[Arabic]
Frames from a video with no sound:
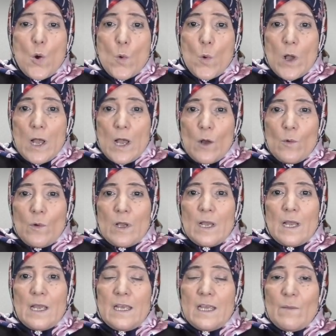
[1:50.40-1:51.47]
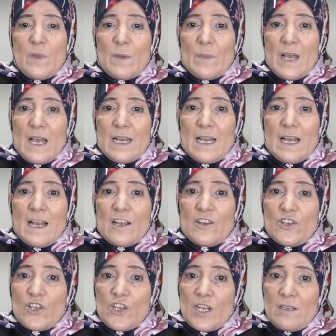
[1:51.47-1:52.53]
واو هي بمعنى
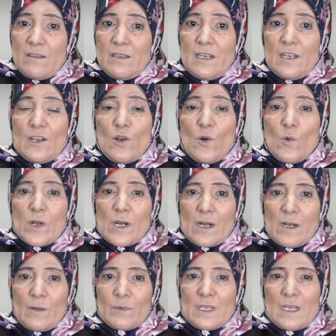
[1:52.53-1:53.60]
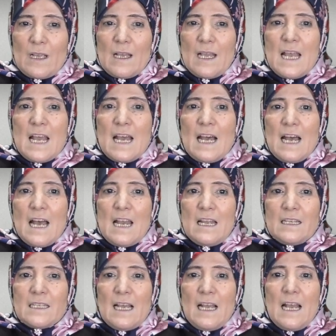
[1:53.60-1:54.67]
الشد والربط
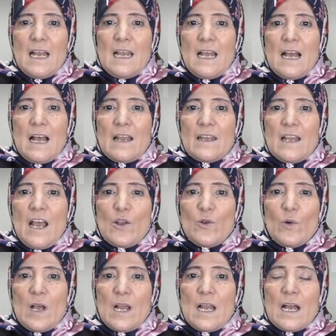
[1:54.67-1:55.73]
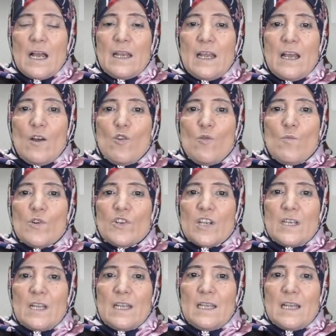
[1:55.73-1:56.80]
قال تعالى نحن خلقناهم
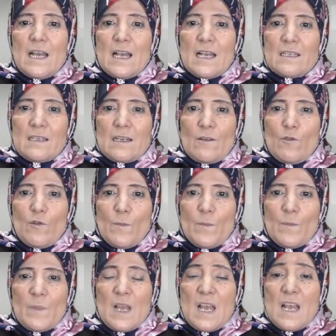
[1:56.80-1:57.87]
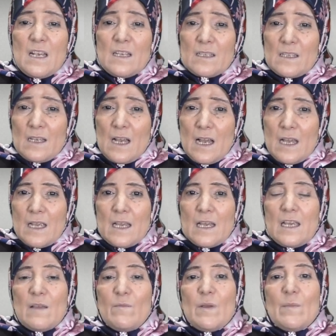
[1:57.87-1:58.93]
وشددنا أسرهم زاي
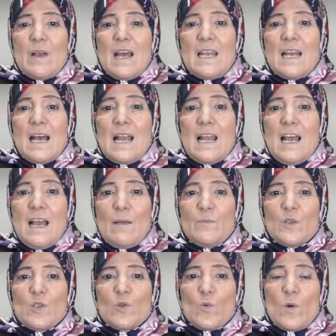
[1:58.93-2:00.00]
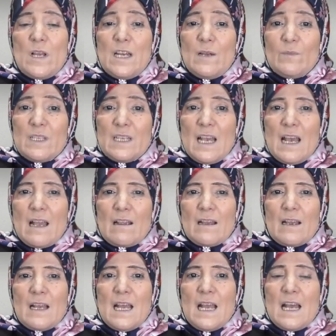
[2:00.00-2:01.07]
هي بمعنى الحبس
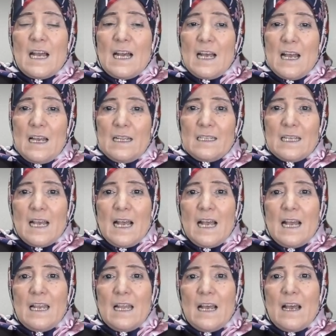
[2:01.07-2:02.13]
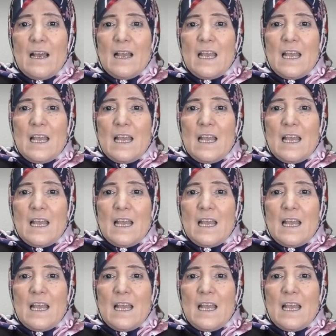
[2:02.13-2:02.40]
والإمساك قال تعالى